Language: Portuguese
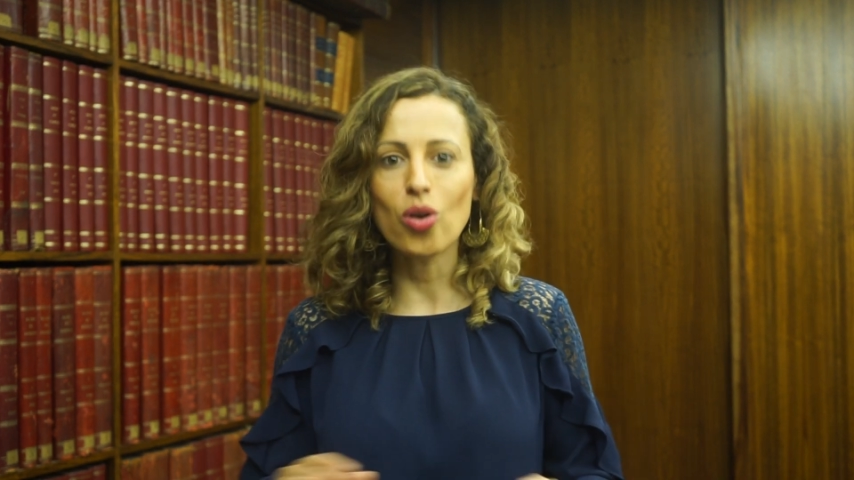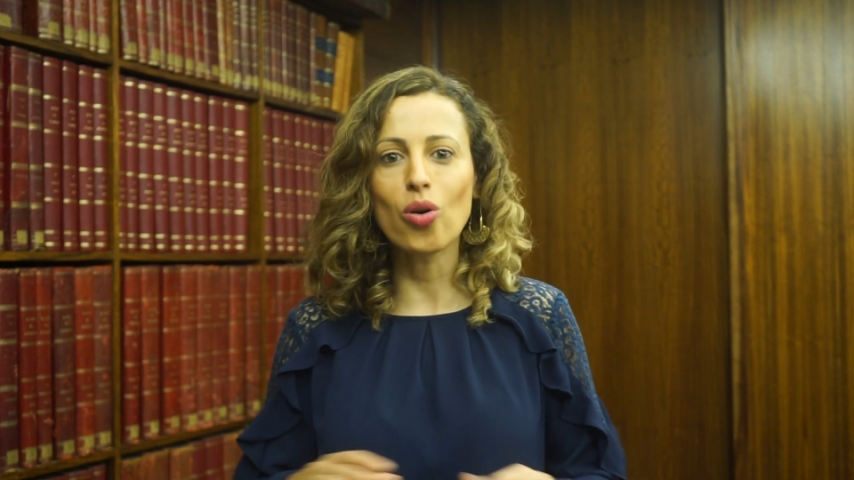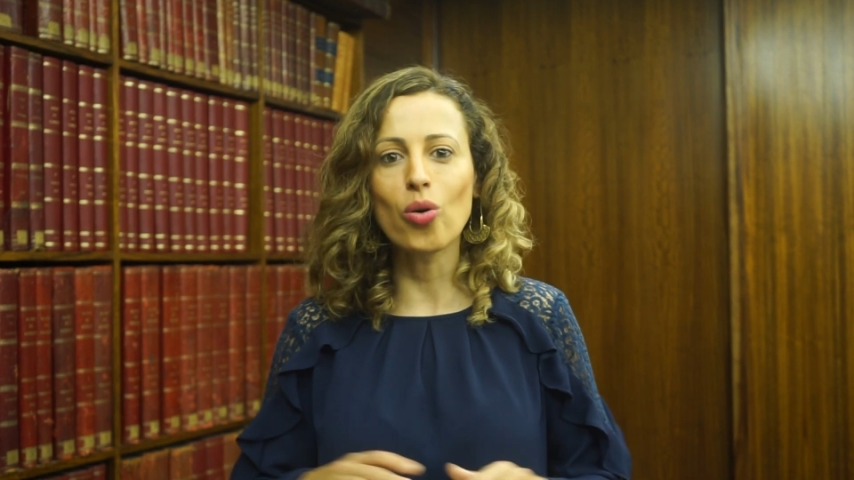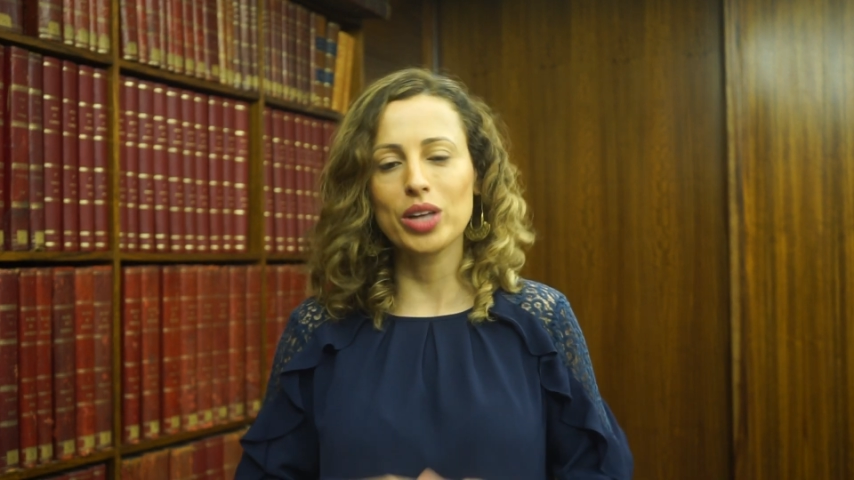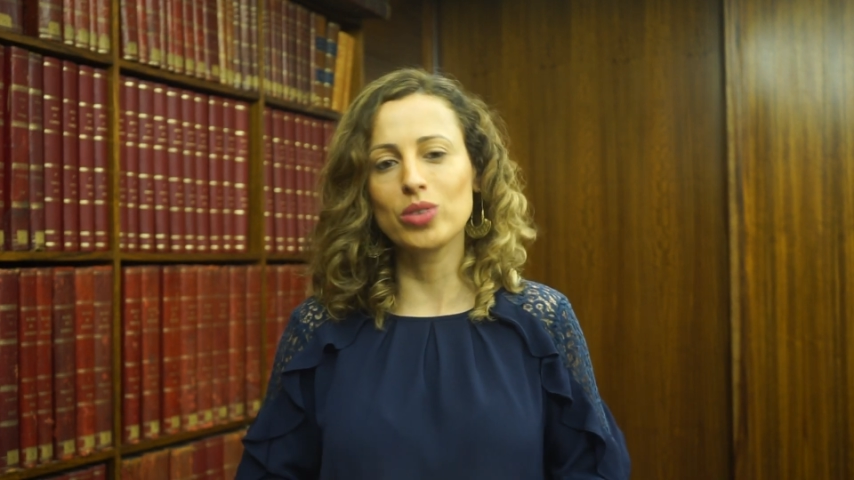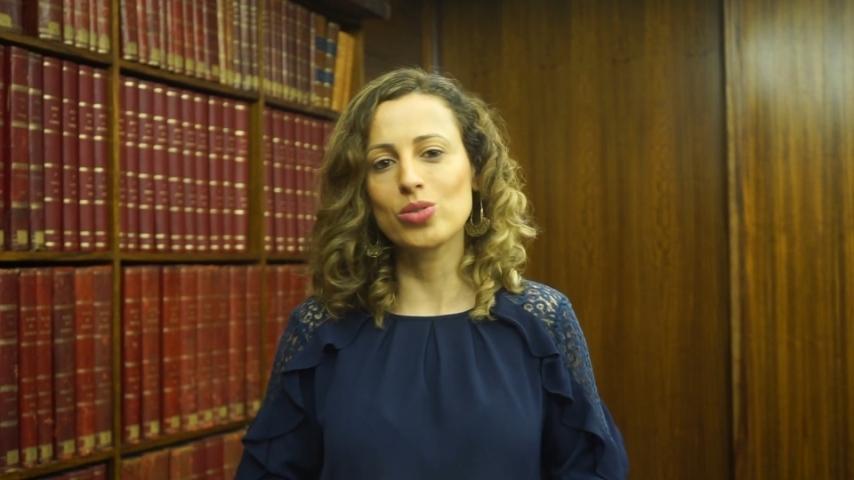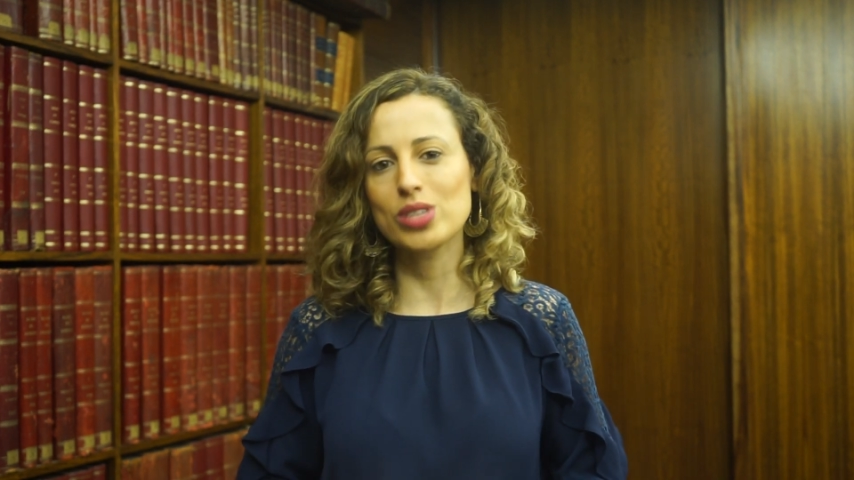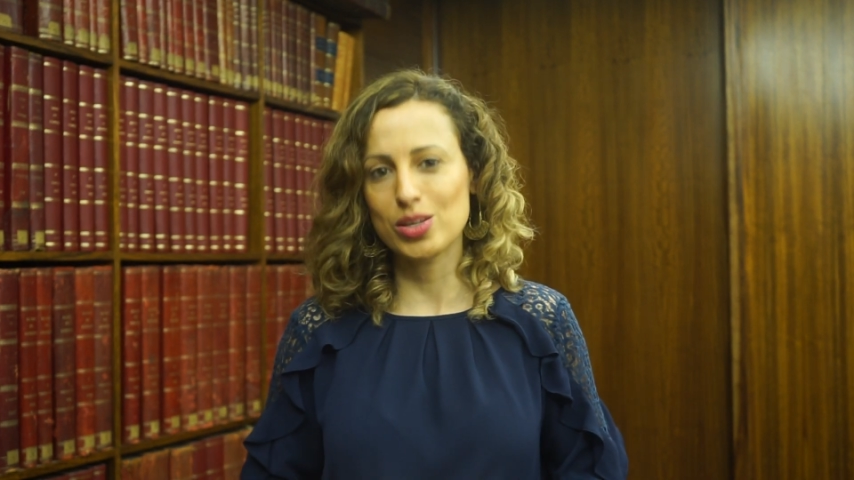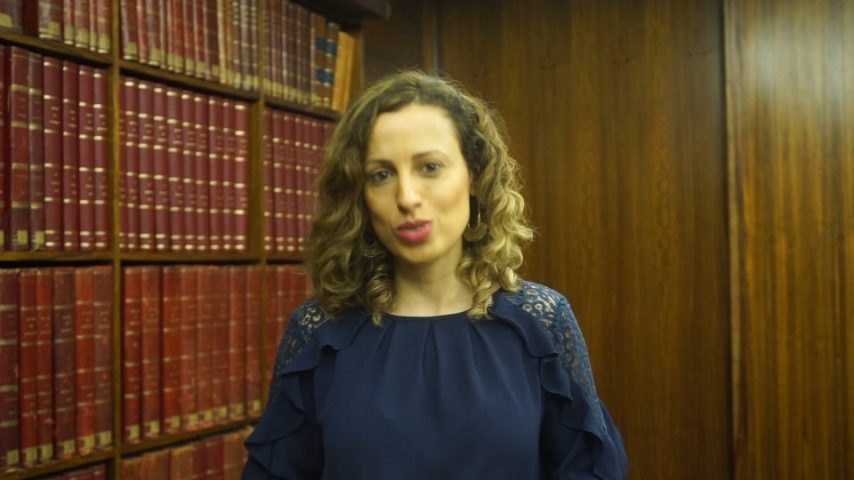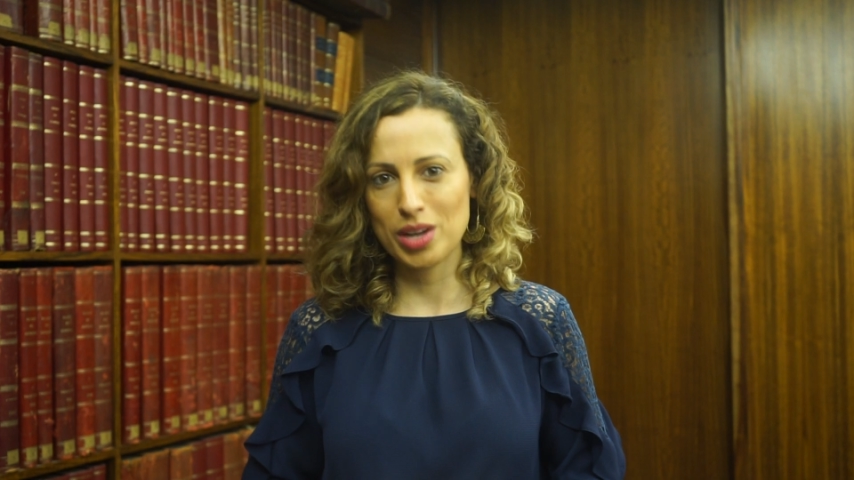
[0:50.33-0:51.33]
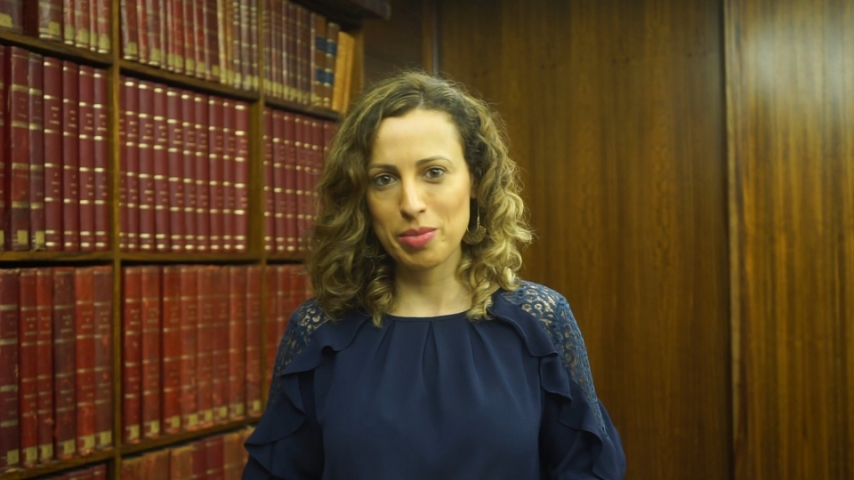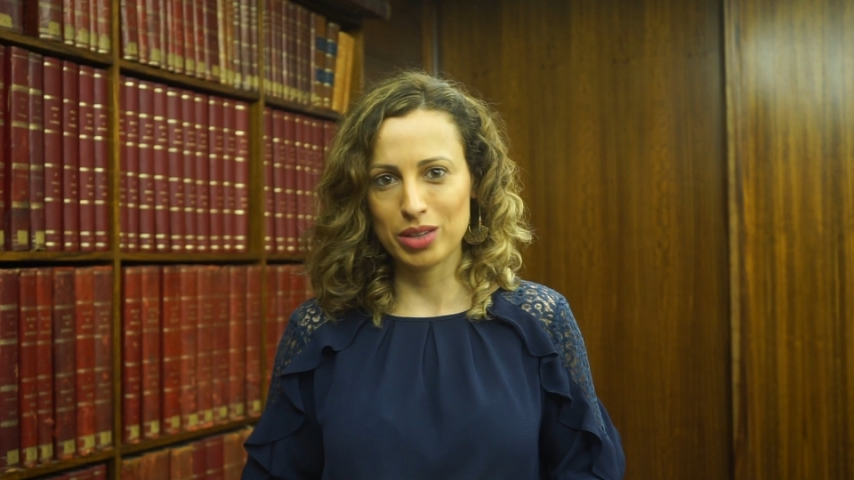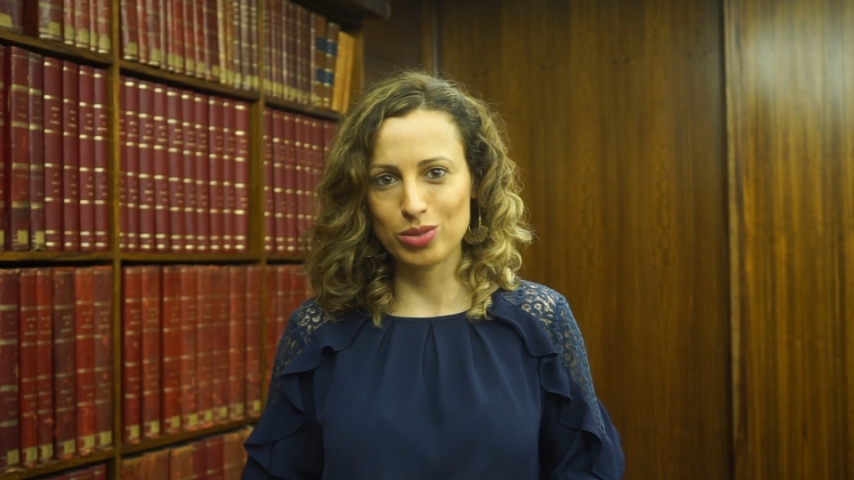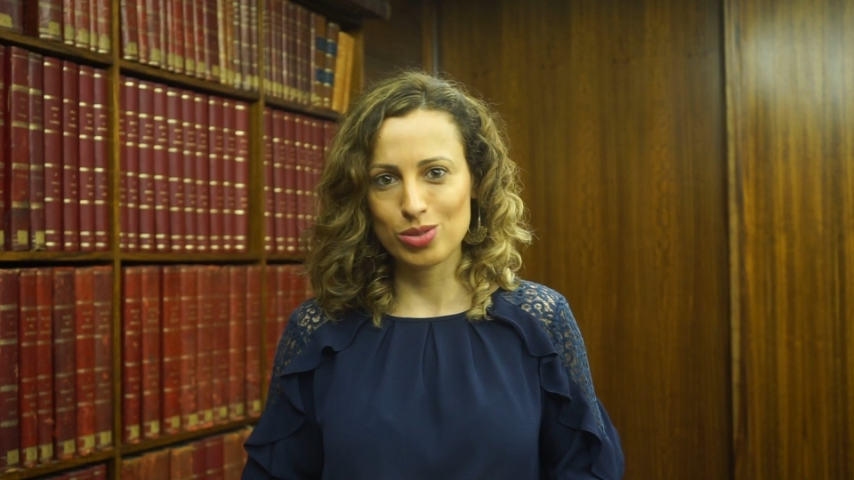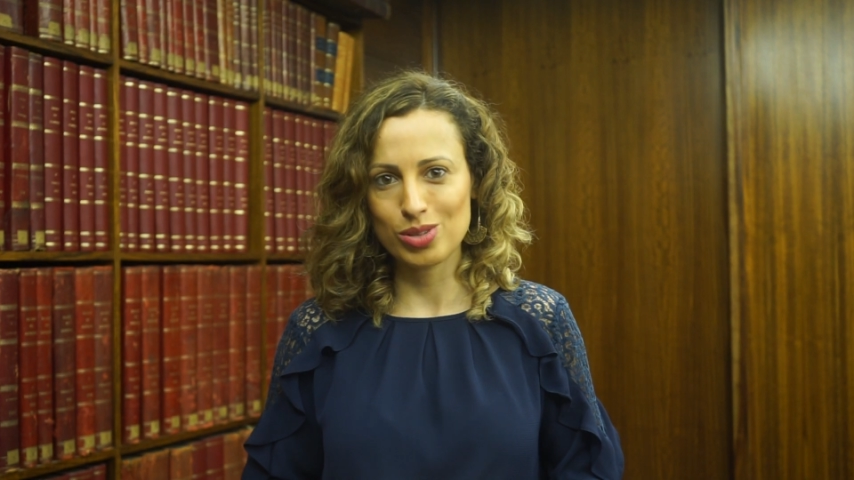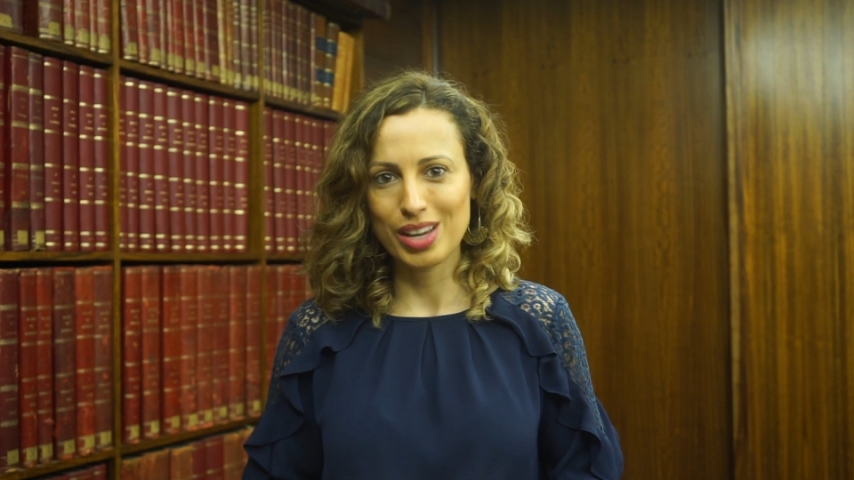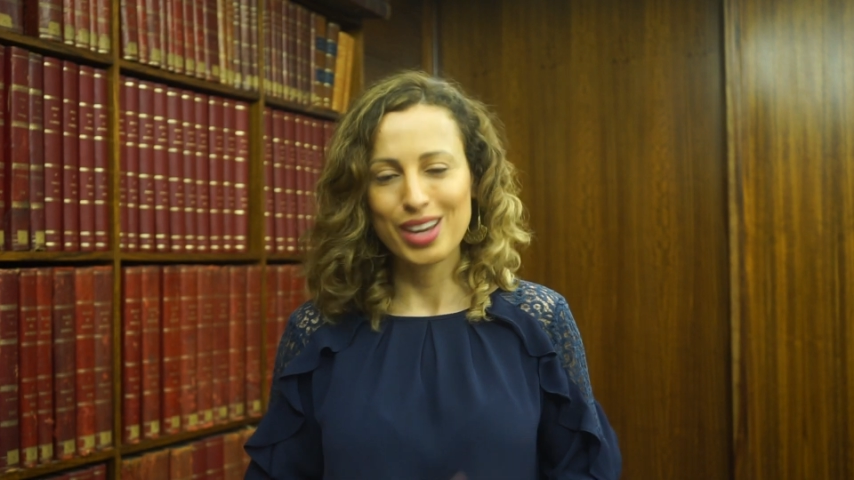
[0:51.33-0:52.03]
ou ruído nos relacionamentos.